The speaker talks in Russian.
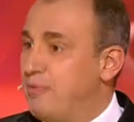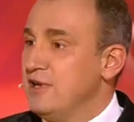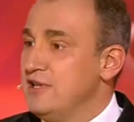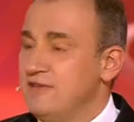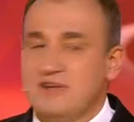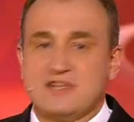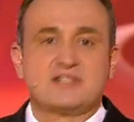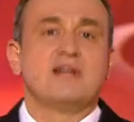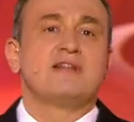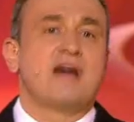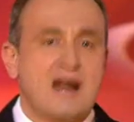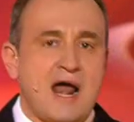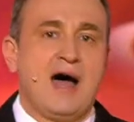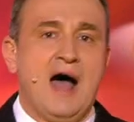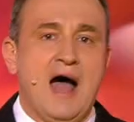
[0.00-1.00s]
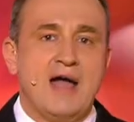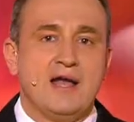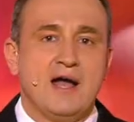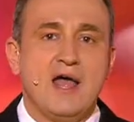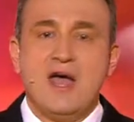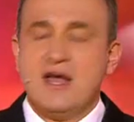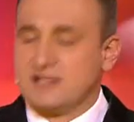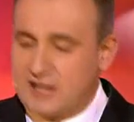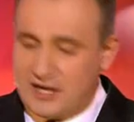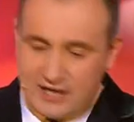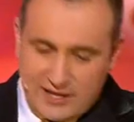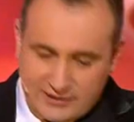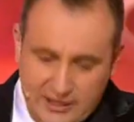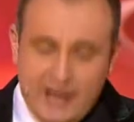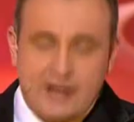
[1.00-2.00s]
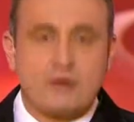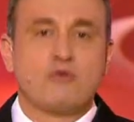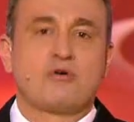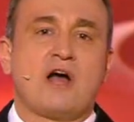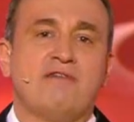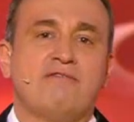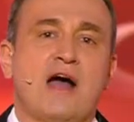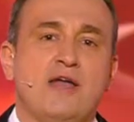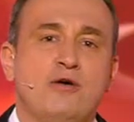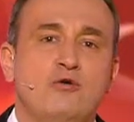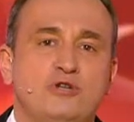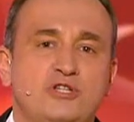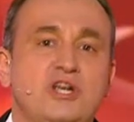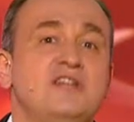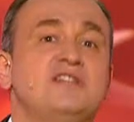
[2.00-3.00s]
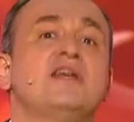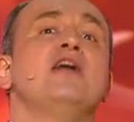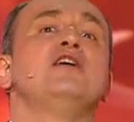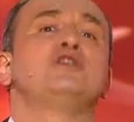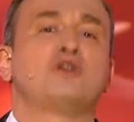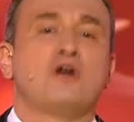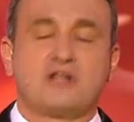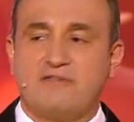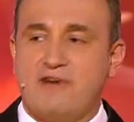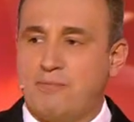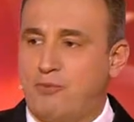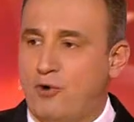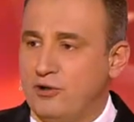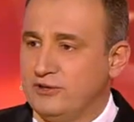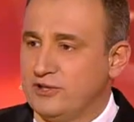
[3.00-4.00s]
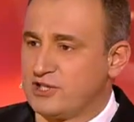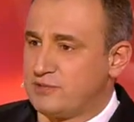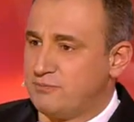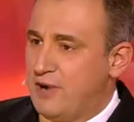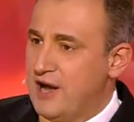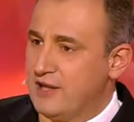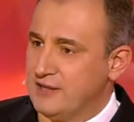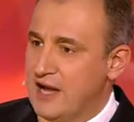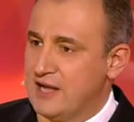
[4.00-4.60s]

невесты, дорогая, закатай рукава и учись, я еще два полных жбана